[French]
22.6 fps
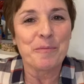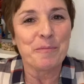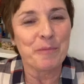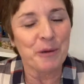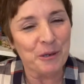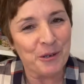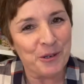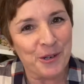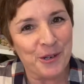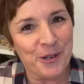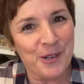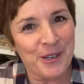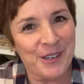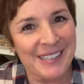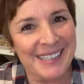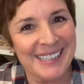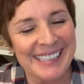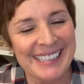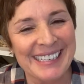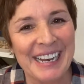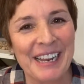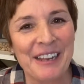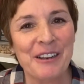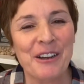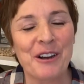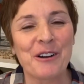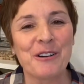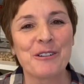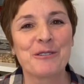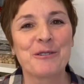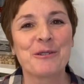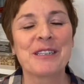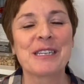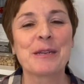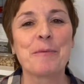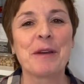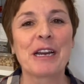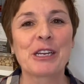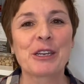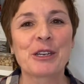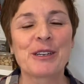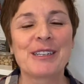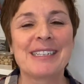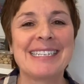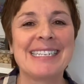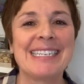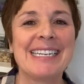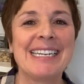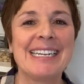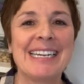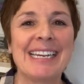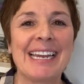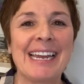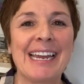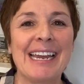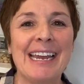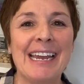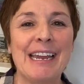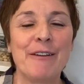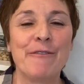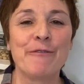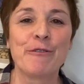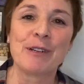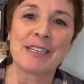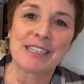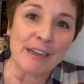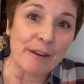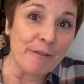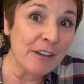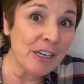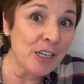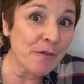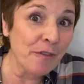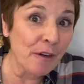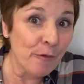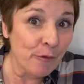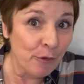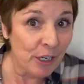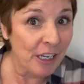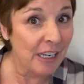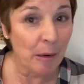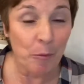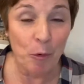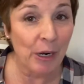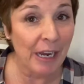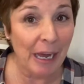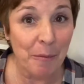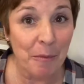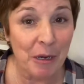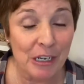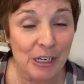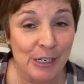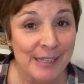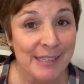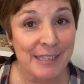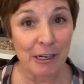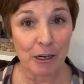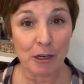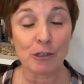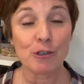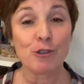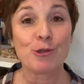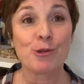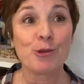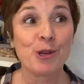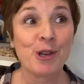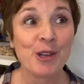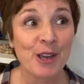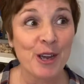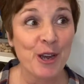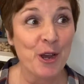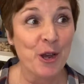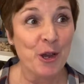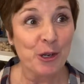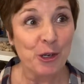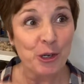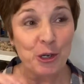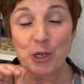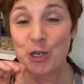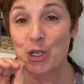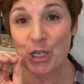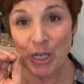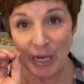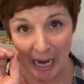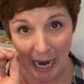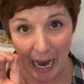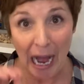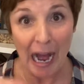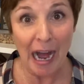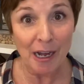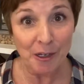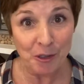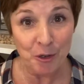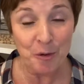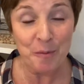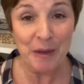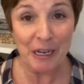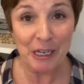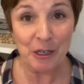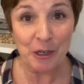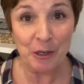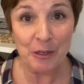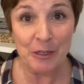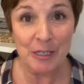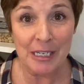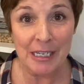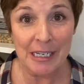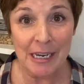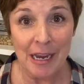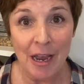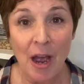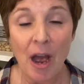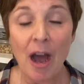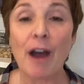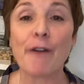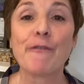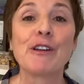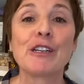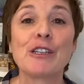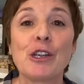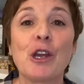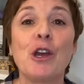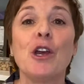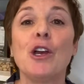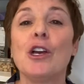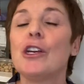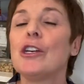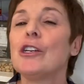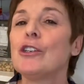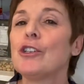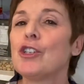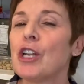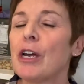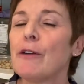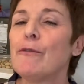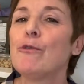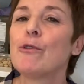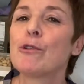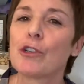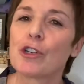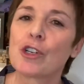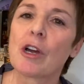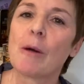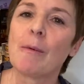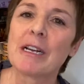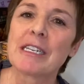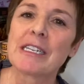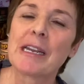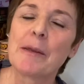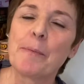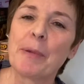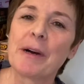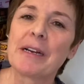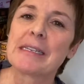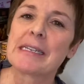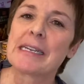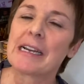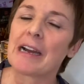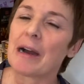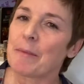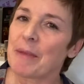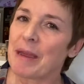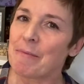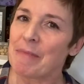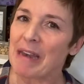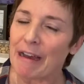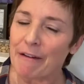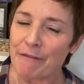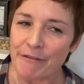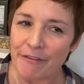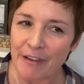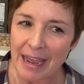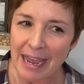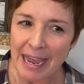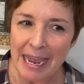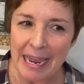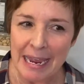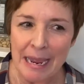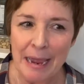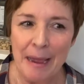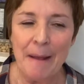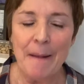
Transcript: Bonjour, c'est Hélène Rando, c'est mercredi et vous le savez, je vais fouiller dans mon garde-manger. C'est rendu que j'ai hâte au mercredi. En fait, j'avoue que je commence à y penser quand même la veille